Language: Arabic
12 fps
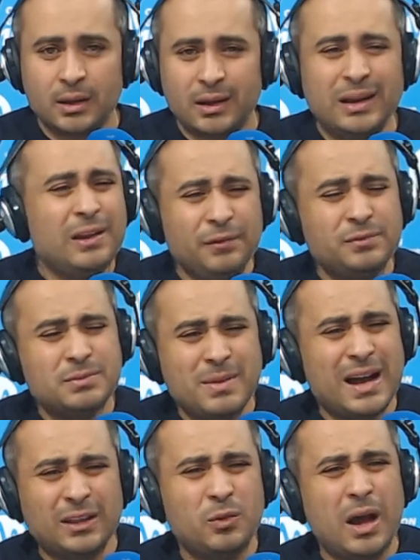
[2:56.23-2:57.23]
اللي
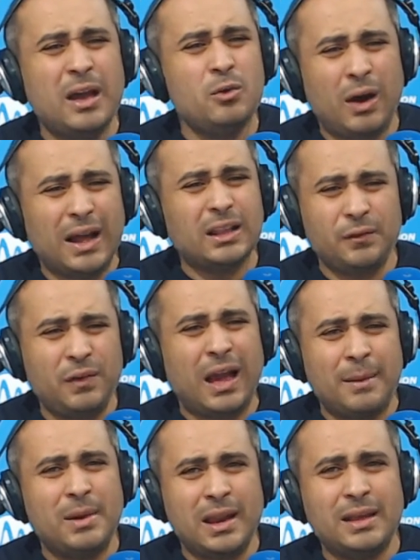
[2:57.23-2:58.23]
سمعته انه حتى في
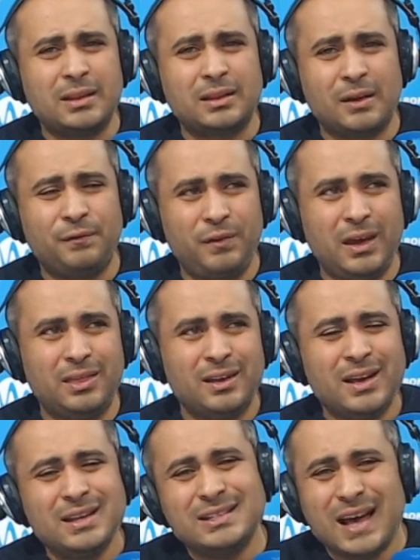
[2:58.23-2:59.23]
عمليه التنفيذ
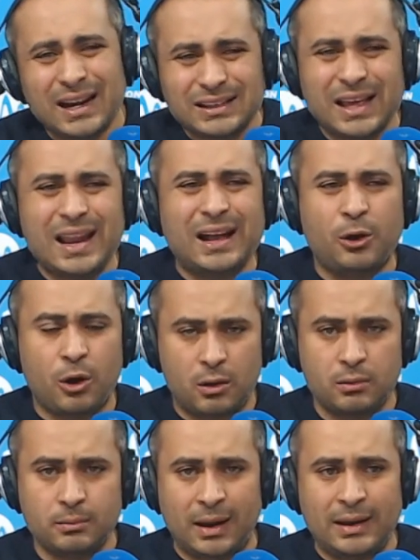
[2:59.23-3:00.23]
صار تلكؤ
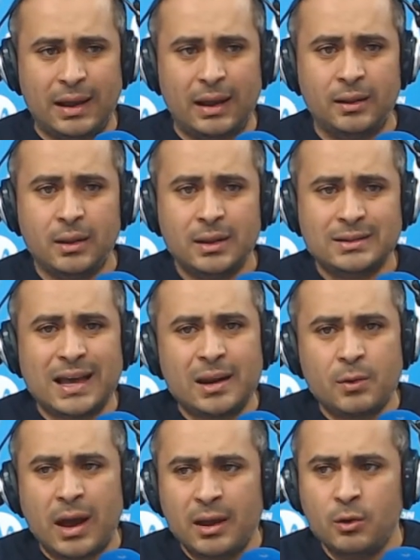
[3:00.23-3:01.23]
معناها صار
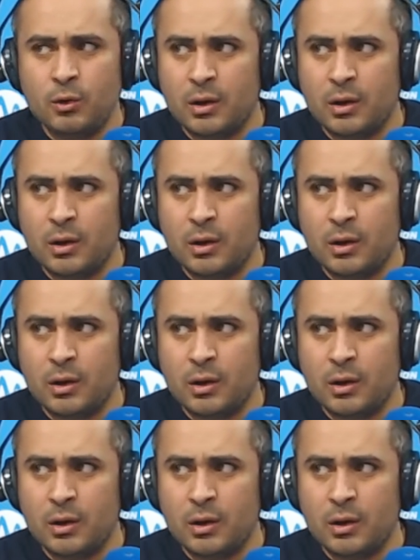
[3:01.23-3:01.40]
وانه